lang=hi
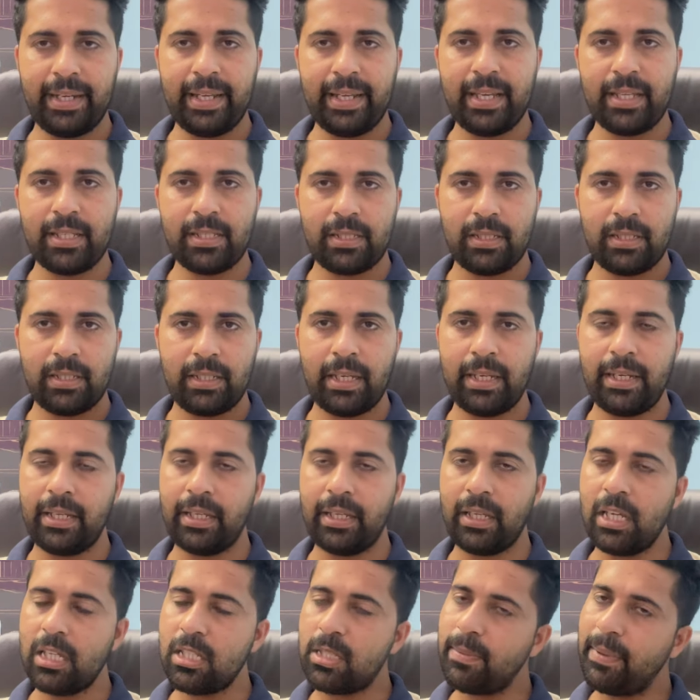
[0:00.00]
डेज यानी
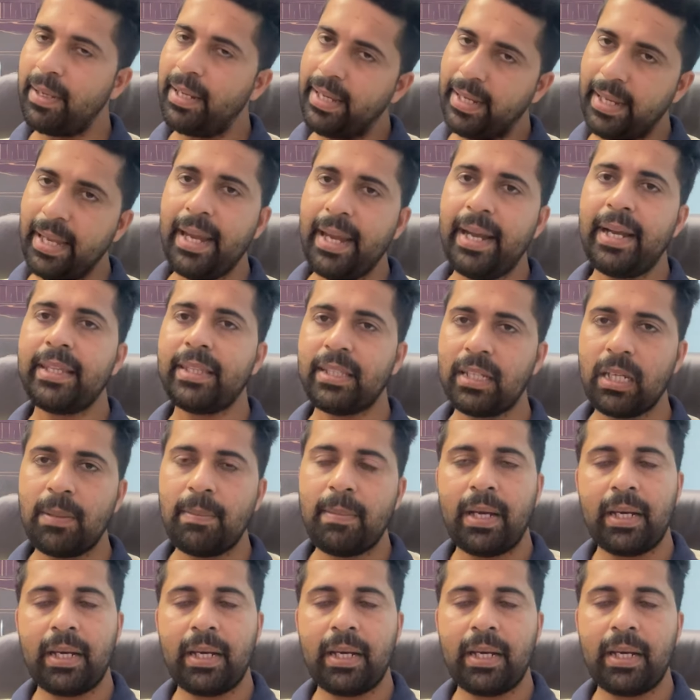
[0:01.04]
कि इस महीने के एंड तक ही